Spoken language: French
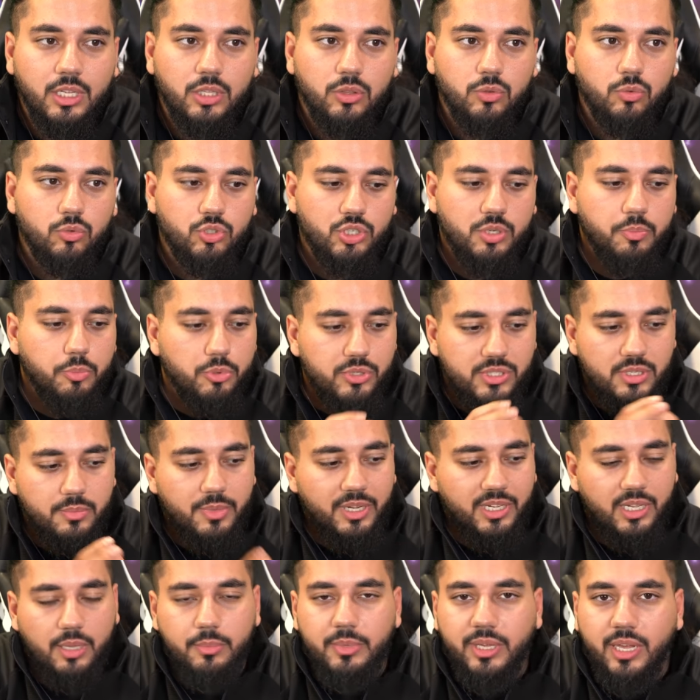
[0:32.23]
Donc j'ai posé
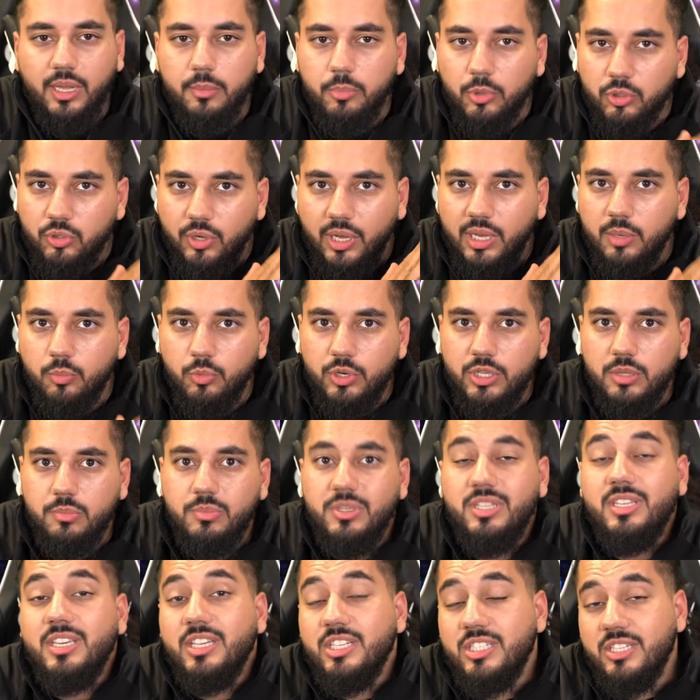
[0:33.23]
ma caméra pendant un mois et
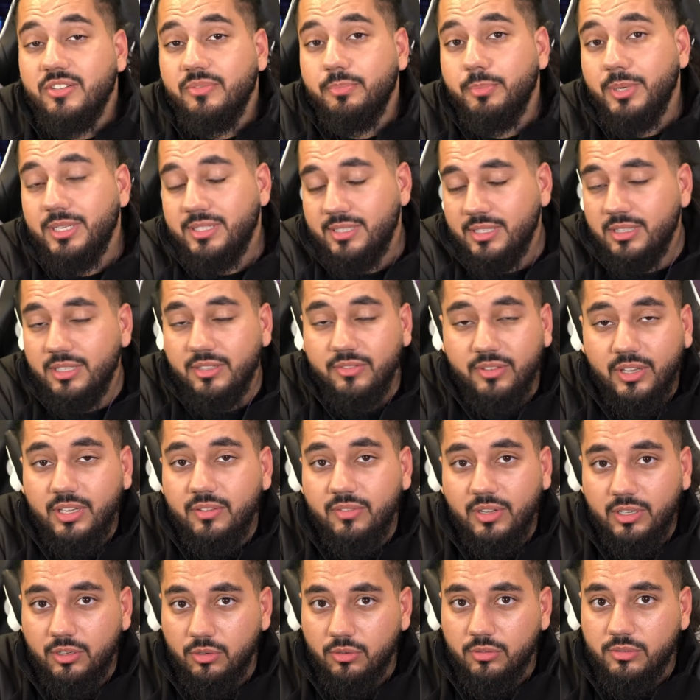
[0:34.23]
demi et j'ai passé des vraies
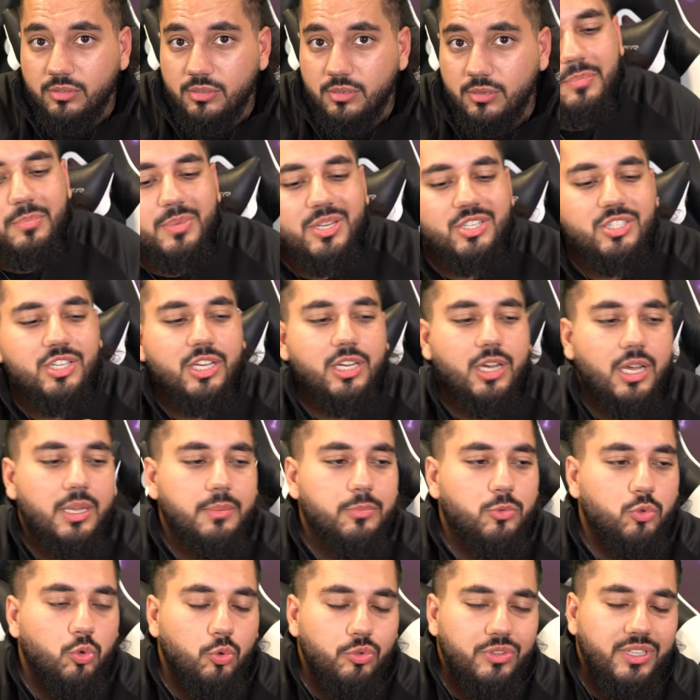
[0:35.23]
vacances. Mais j'ai quand
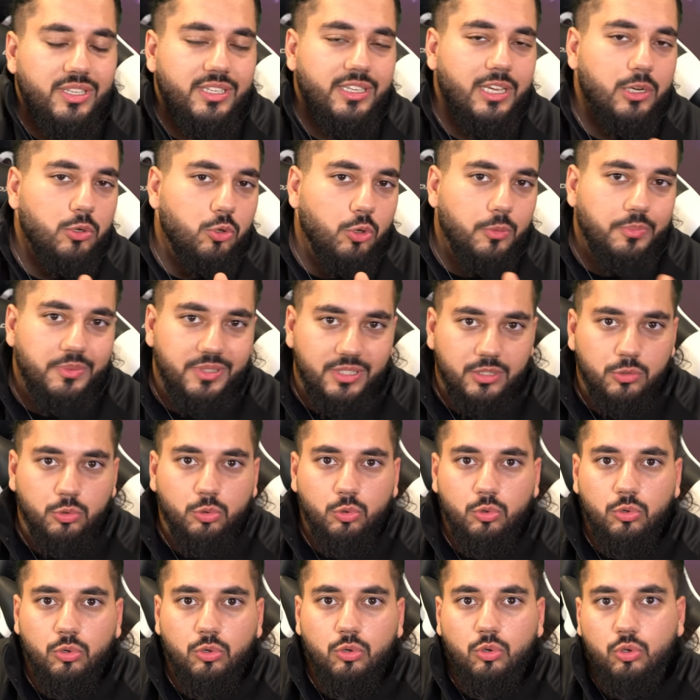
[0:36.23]
même tourné quelques petits
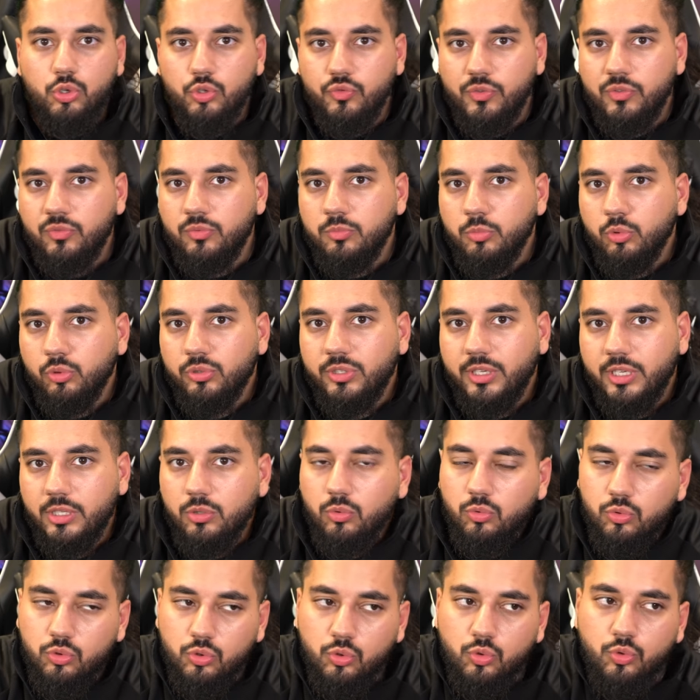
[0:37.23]
trucs que je vais vous montrer.
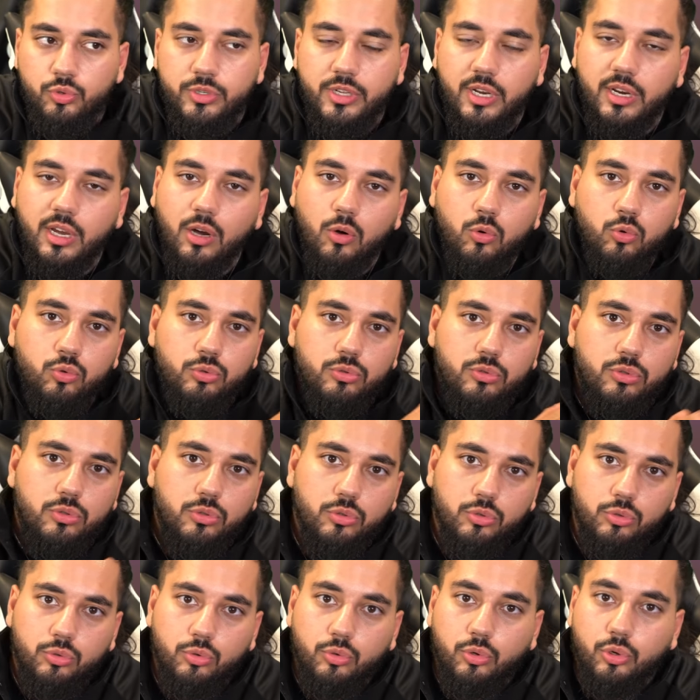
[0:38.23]
Donc du coup, il y a la route,
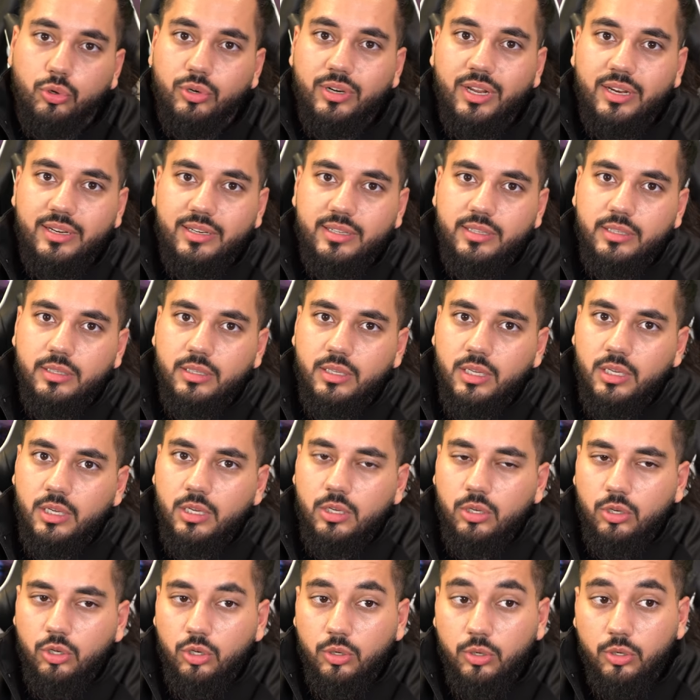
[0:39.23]
euh, donc euh, l'allée
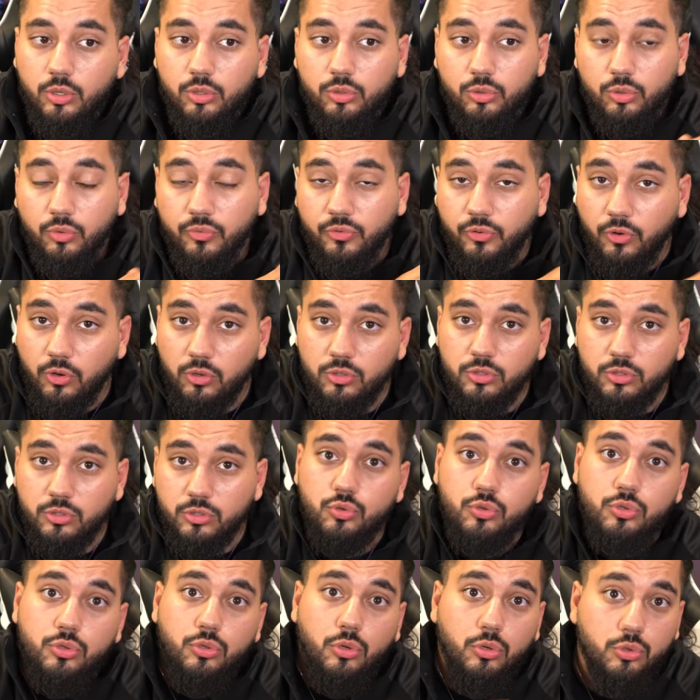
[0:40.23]
euh, de France
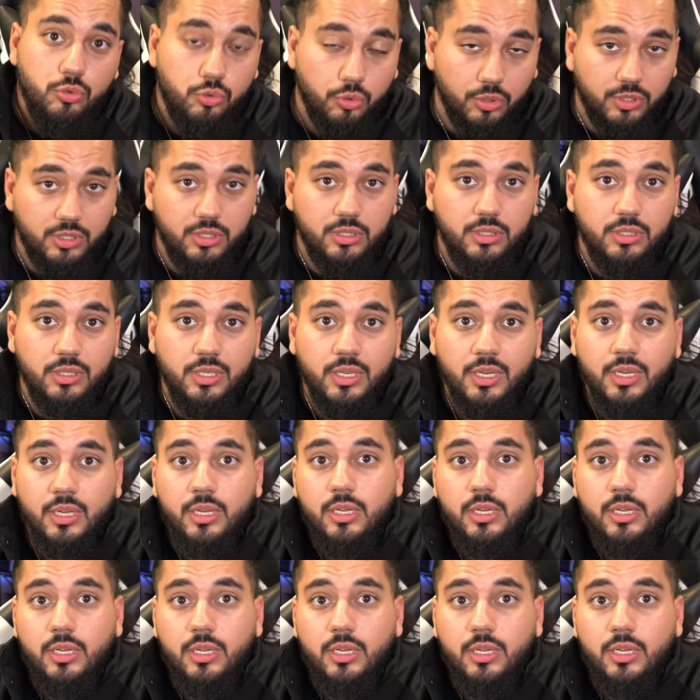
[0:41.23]
jusqu'en Turquie.